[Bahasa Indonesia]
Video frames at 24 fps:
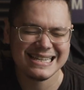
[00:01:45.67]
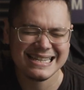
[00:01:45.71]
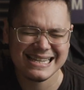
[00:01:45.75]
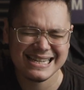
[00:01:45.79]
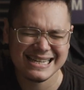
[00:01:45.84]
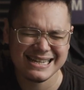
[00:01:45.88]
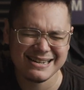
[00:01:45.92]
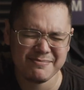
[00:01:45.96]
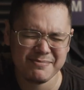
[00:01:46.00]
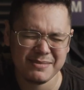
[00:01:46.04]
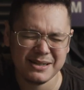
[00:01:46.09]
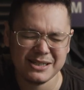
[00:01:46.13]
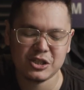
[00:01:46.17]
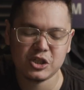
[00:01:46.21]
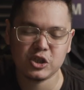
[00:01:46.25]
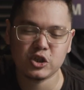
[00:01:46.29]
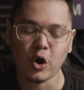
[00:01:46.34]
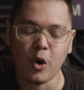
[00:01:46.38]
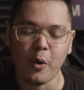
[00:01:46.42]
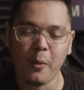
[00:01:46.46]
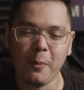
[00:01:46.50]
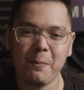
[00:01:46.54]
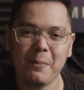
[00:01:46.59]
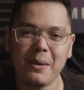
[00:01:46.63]
ingin
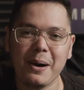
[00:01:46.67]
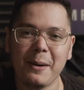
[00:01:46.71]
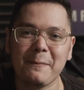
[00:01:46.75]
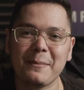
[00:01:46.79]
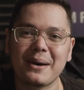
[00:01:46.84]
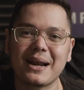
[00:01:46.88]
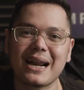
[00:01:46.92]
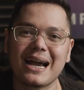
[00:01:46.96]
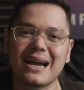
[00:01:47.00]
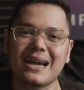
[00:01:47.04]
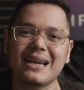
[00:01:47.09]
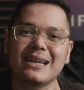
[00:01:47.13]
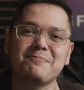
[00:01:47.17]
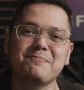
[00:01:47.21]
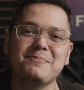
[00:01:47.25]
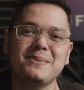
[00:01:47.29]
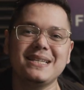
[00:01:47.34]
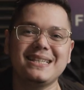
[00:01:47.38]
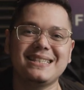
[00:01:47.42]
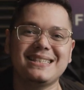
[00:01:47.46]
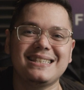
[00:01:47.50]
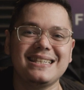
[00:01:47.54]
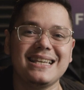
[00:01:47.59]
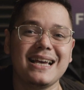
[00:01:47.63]
mencoba merakit
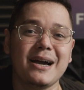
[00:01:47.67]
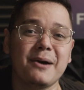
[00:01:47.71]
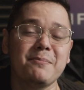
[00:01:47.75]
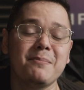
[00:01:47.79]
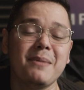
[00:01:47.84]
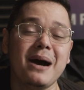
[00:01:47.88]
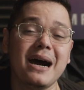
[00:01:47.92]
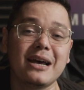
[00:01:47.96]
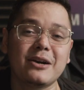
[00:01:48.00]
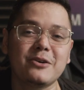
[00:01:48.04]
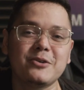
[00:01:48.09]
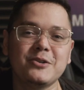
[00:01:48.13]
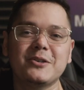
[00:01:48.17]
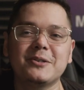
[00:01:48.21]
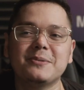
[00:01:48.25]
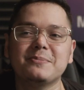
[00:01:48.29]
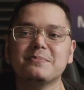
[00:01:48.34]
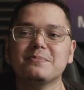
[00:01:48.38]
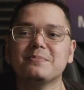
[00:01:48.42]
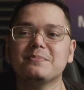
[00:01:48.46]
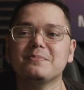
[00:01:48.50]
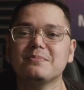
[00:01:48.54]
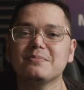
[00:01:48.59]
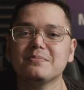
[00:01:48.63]
PC yang baru,